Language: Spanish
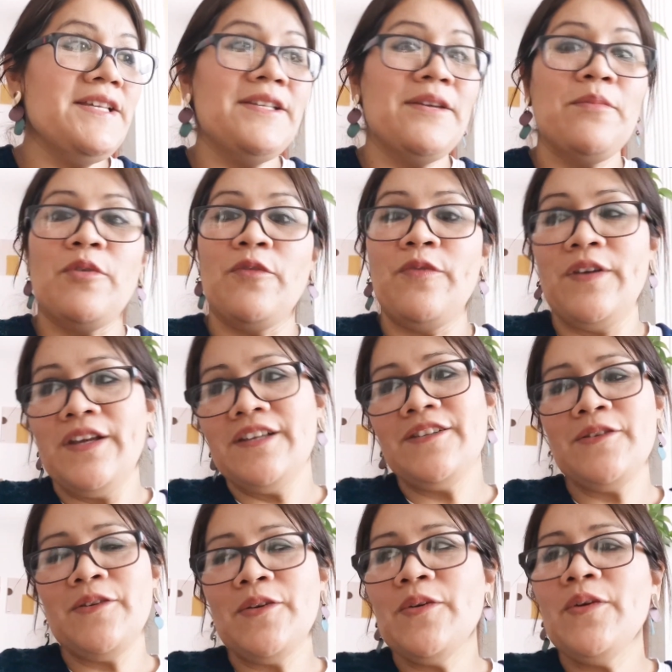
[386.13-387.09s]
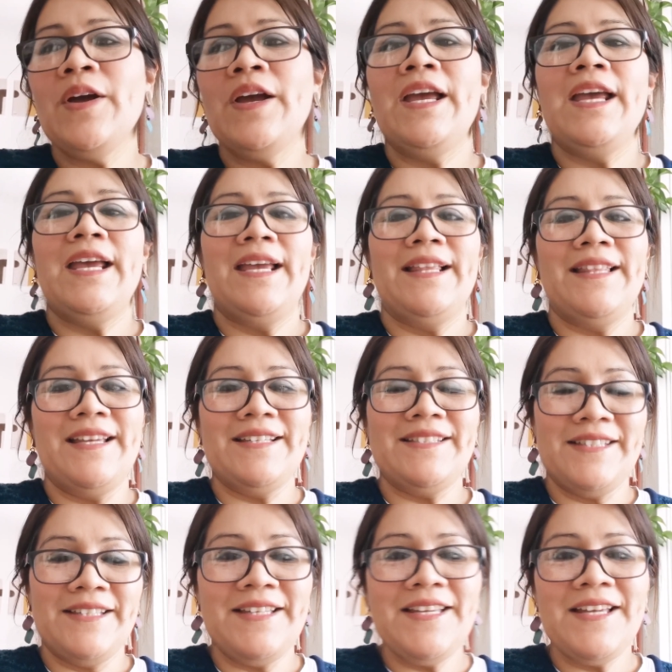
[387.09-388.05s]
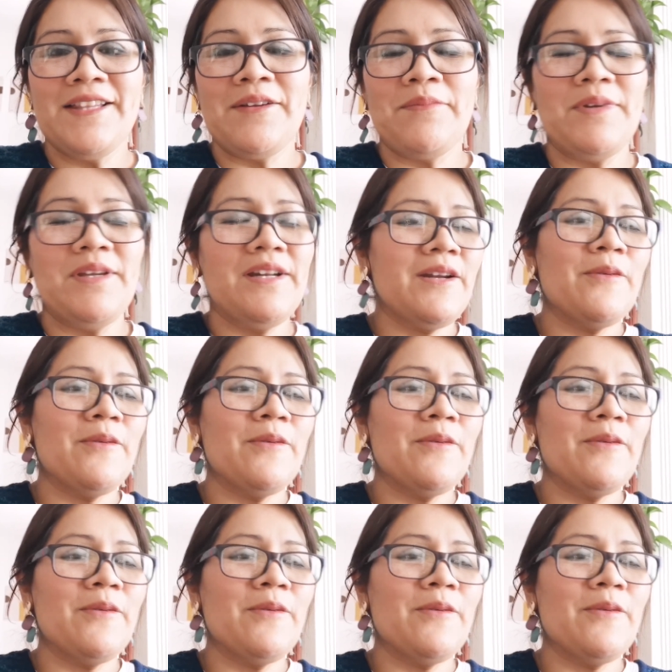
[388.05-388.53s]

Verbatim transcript: hice mi oficio de este día también.